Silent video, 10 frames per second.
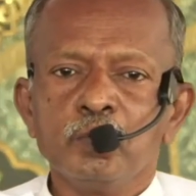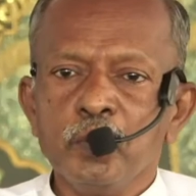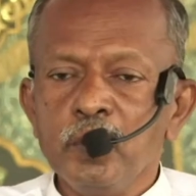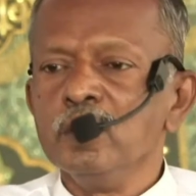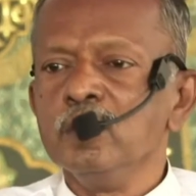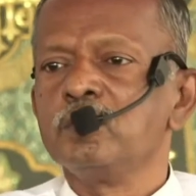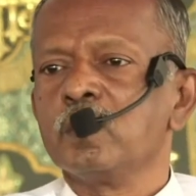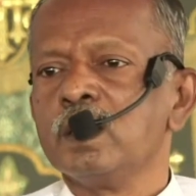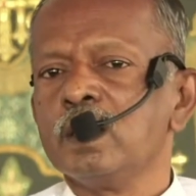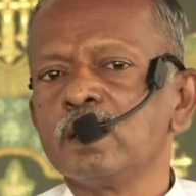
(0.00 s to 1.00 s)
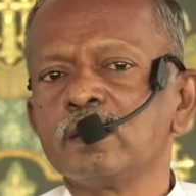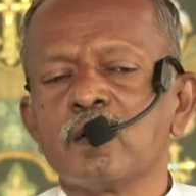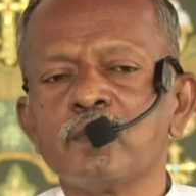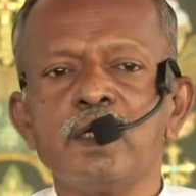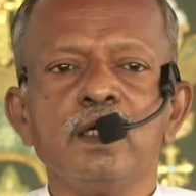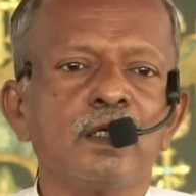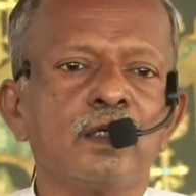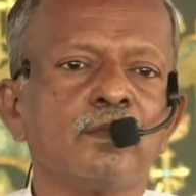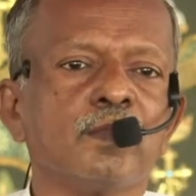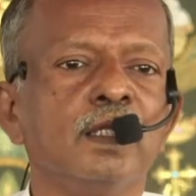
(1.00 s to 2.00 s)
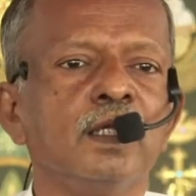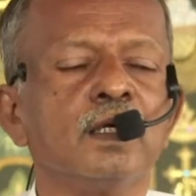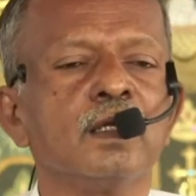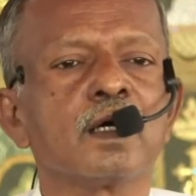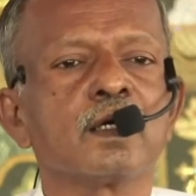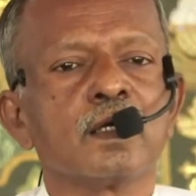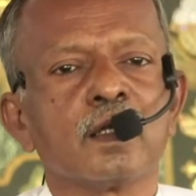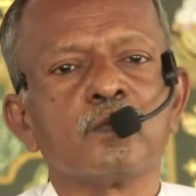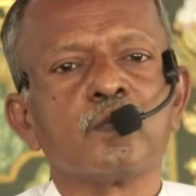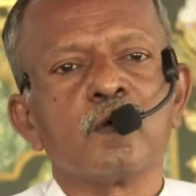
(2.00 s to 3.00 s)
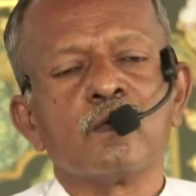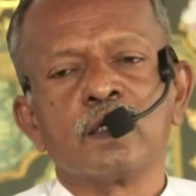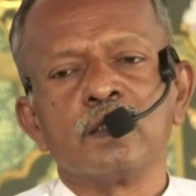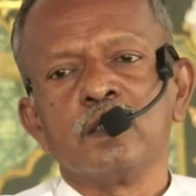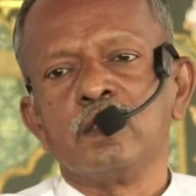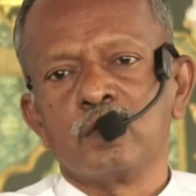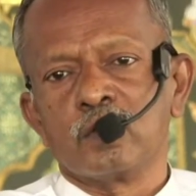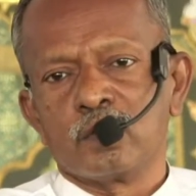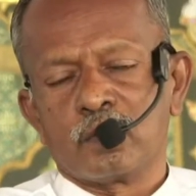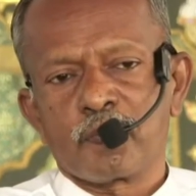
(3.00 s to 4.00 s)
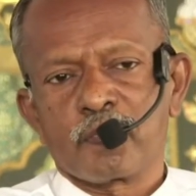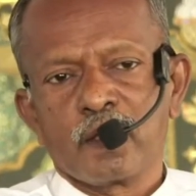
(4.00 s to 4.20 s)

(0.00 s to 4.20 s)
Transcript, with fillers: புரிந்து கொள்ள தவறுகின்ற மனிதர்களாக நாம் வாழ்ந்திருக்கிறோம்